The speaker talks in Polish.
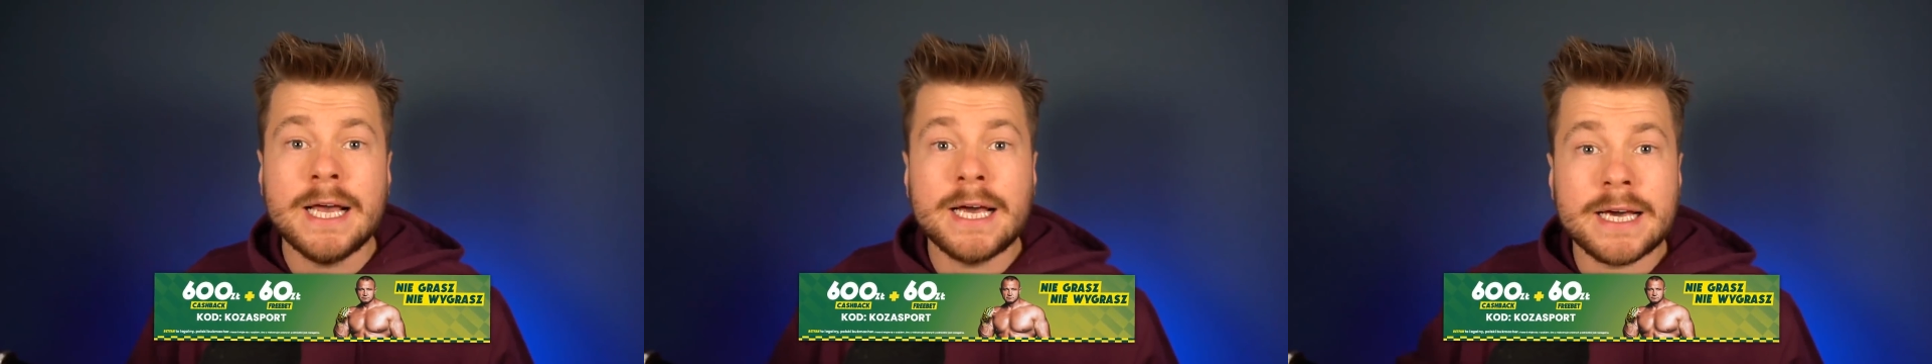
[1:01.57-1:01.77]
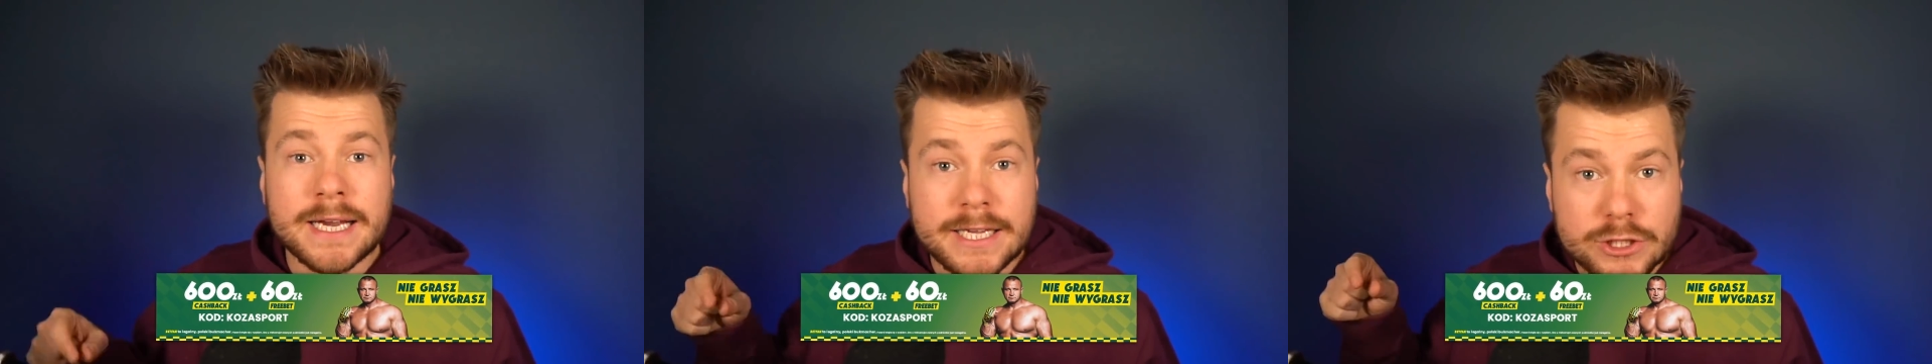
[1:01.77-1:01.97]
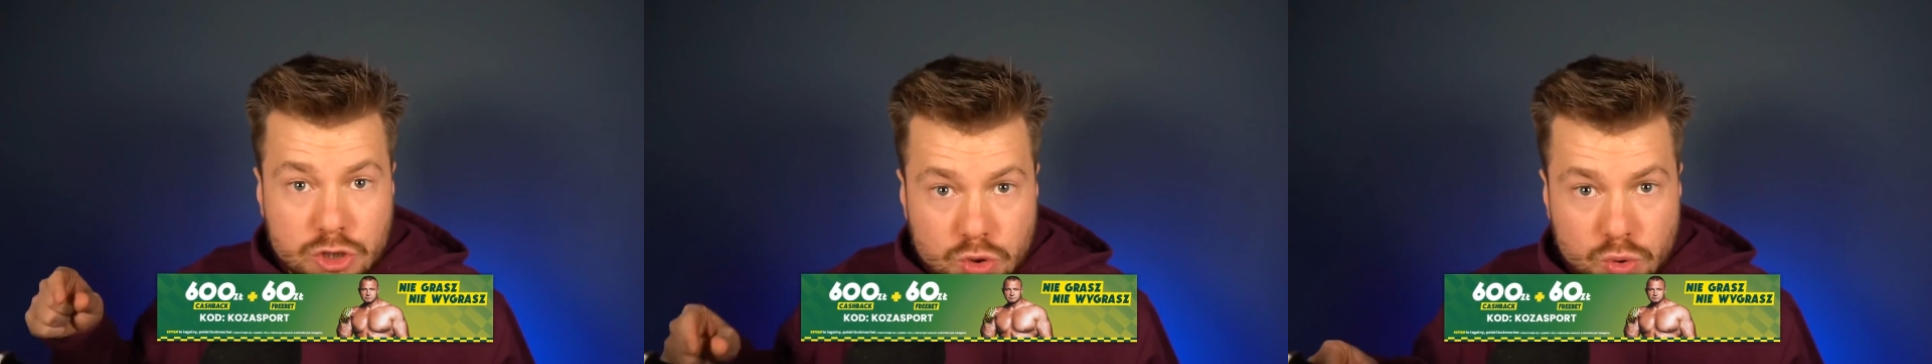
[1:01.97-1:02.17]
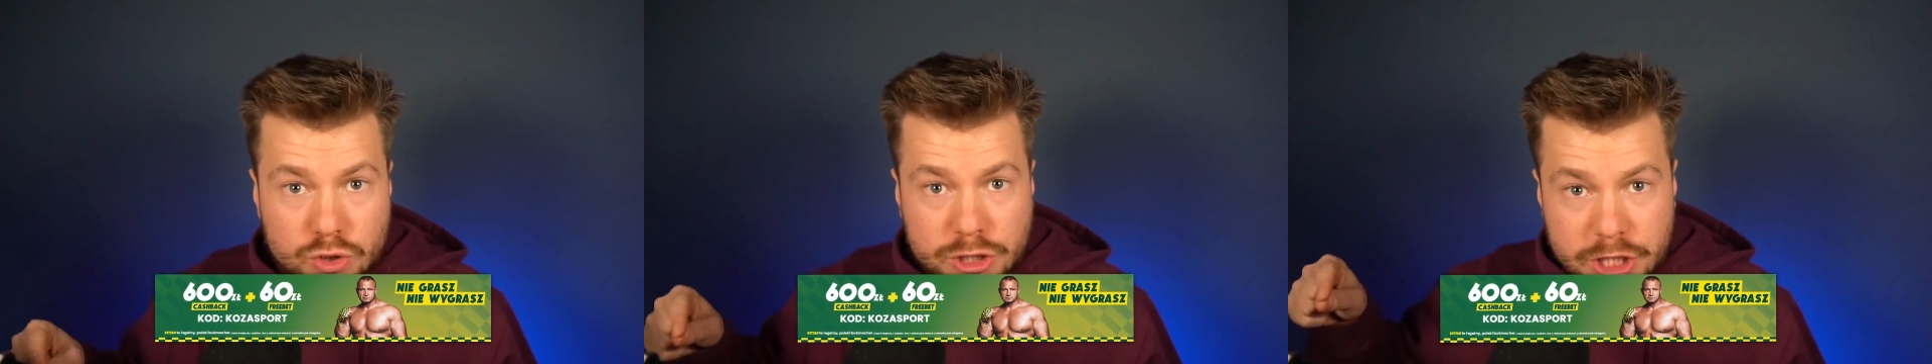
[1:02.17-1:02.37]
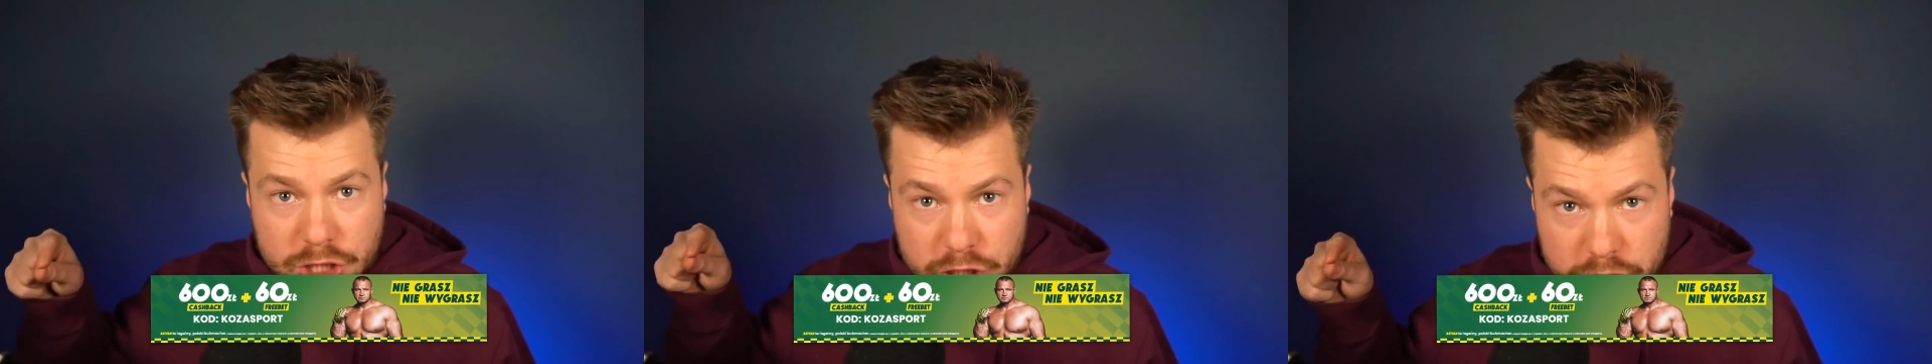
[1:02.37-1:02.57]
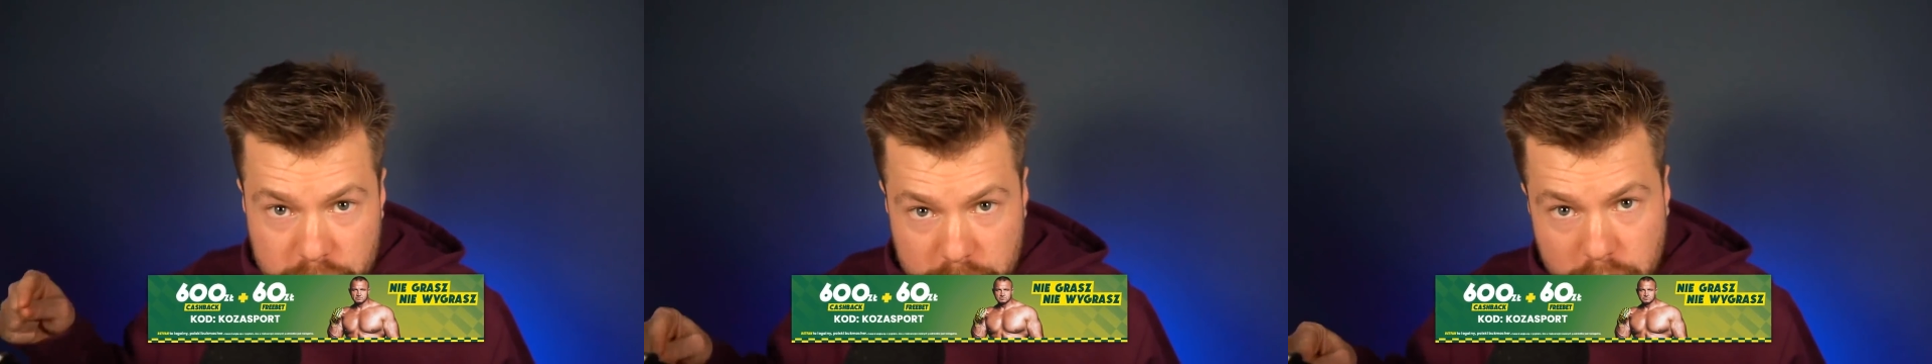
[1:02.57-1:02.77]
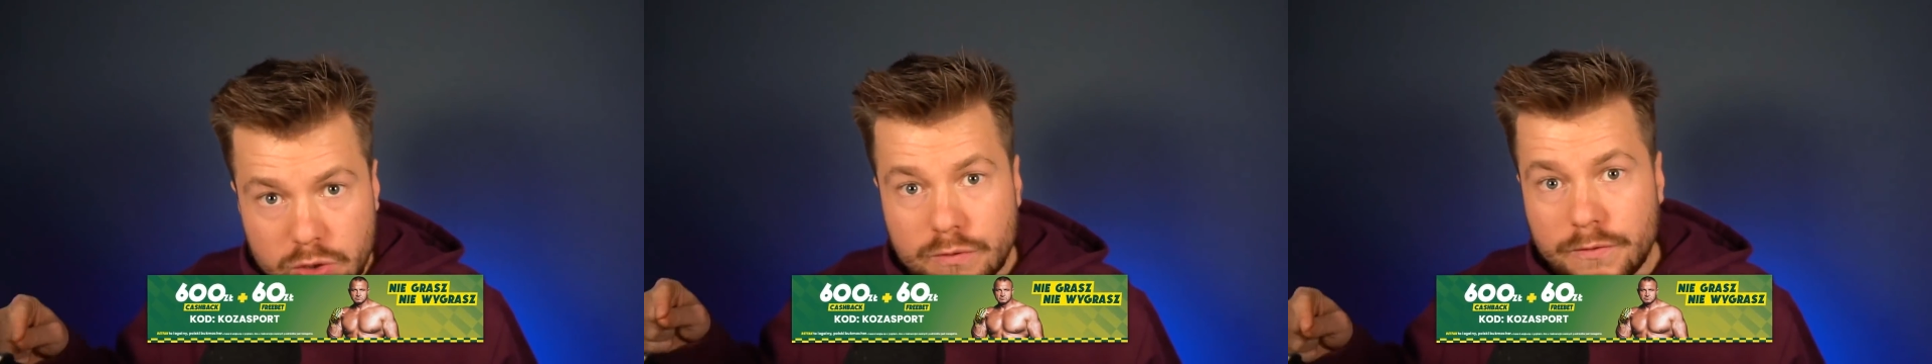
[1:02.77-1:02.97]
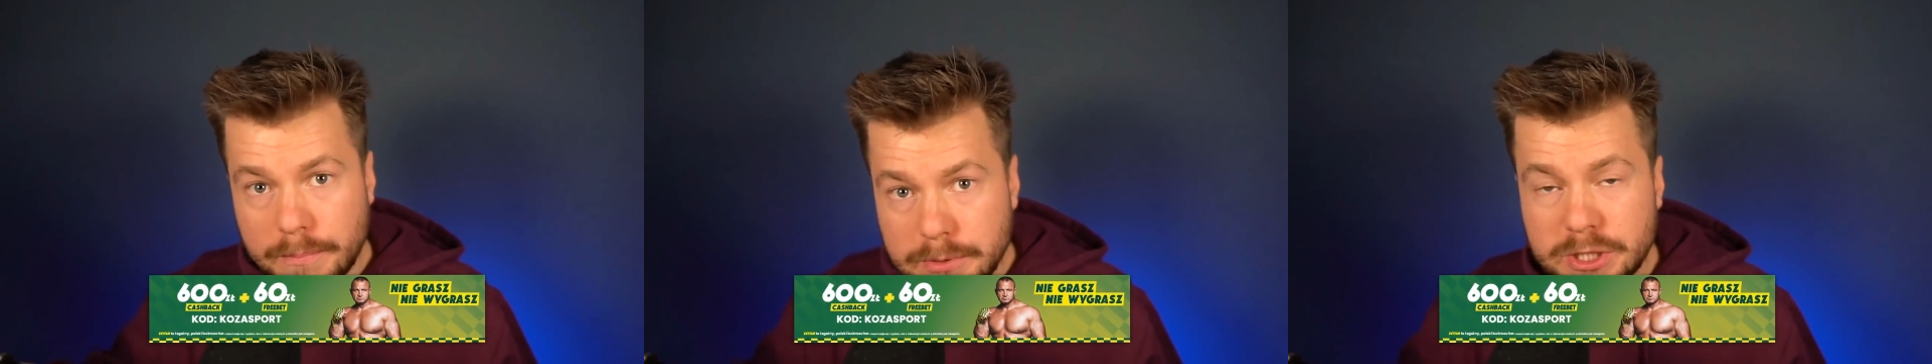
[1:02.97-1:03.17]
Rejestrujcie się z
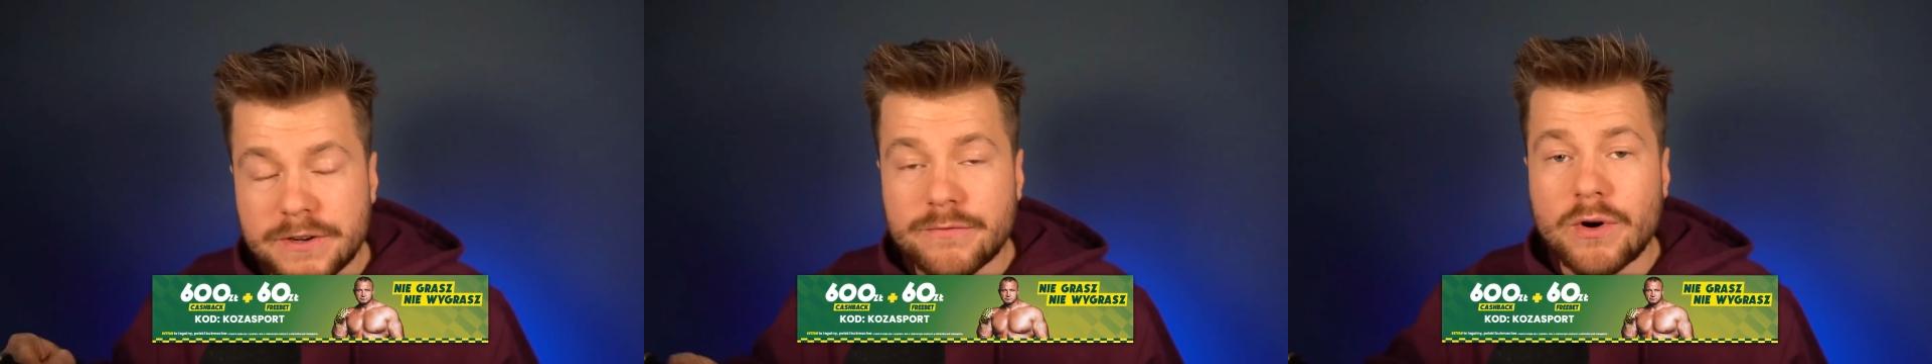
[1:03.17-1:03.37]
linku w opisie